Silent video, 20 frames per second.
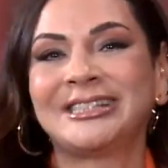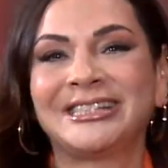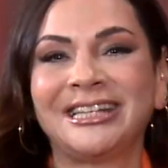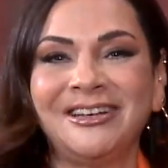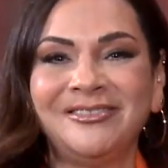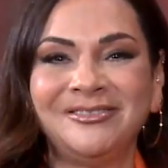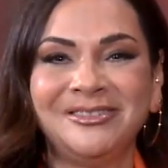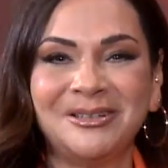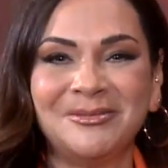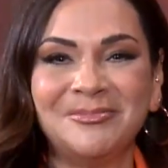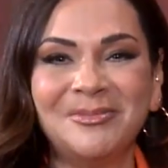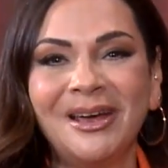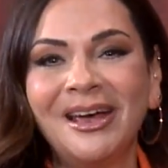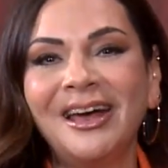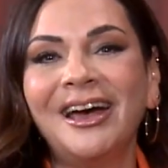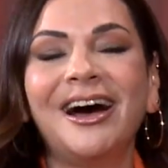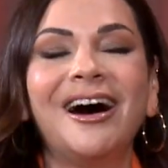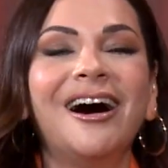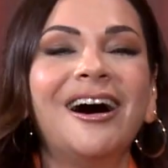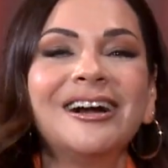da sevdiğim
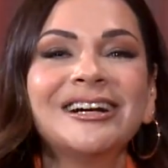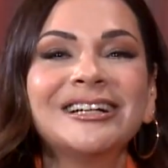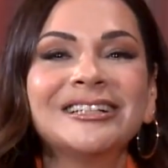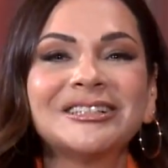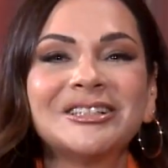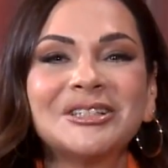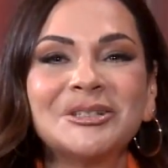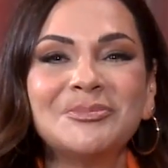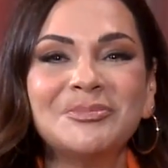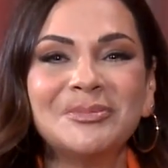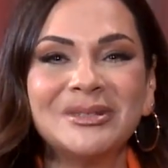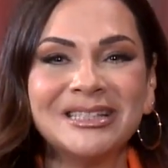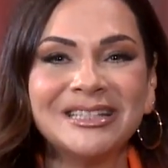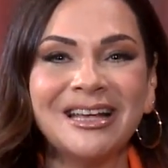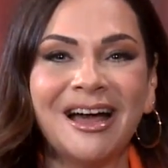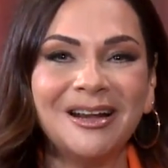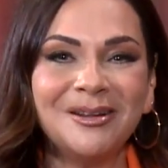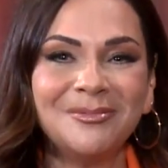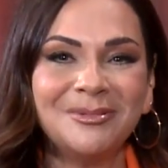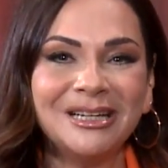arkadaşım
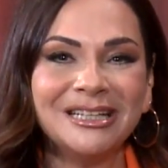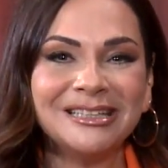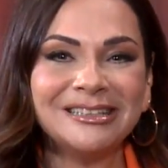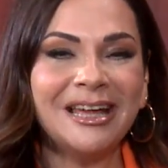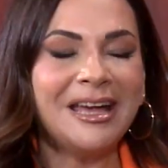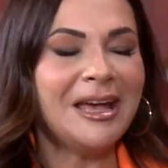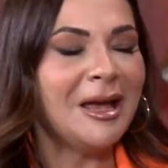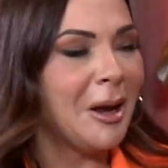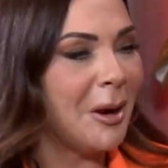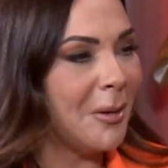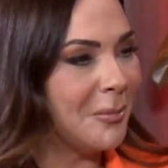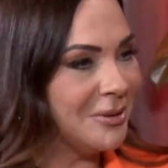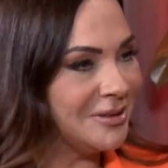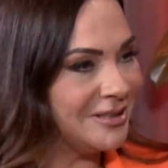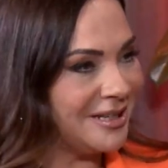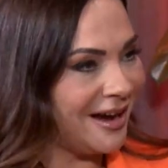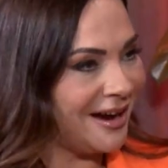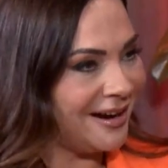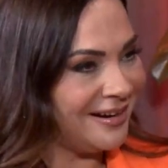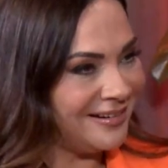bizlerle birlikte.
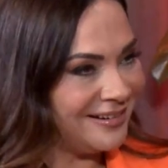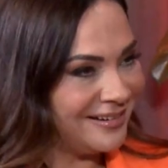Pınar